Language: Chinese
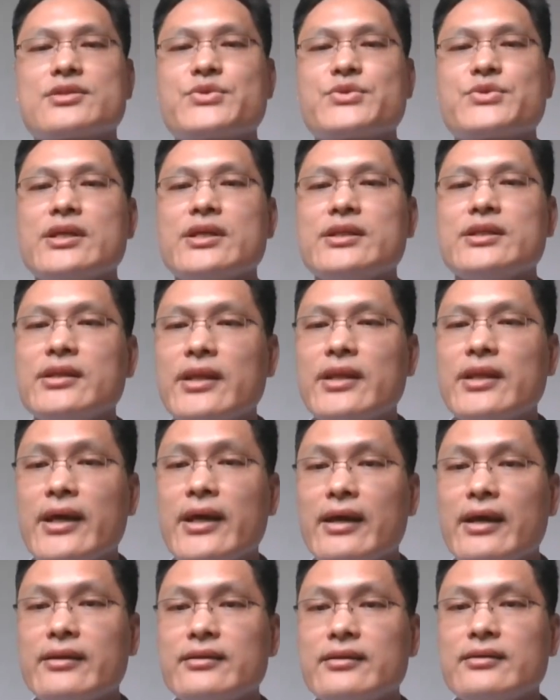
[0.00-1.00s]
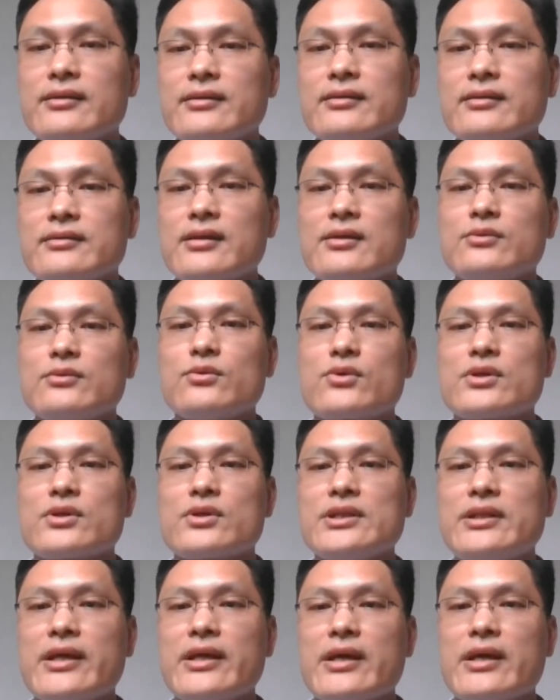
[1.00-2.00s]
现实中的教会
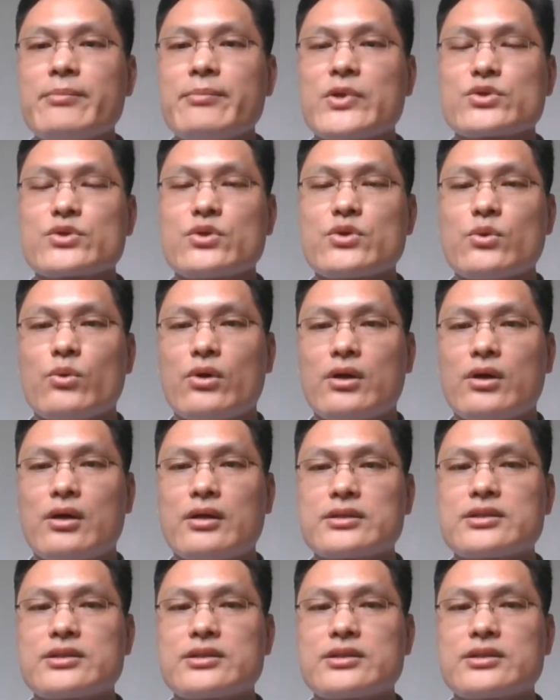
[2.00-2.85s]
由教皇统领。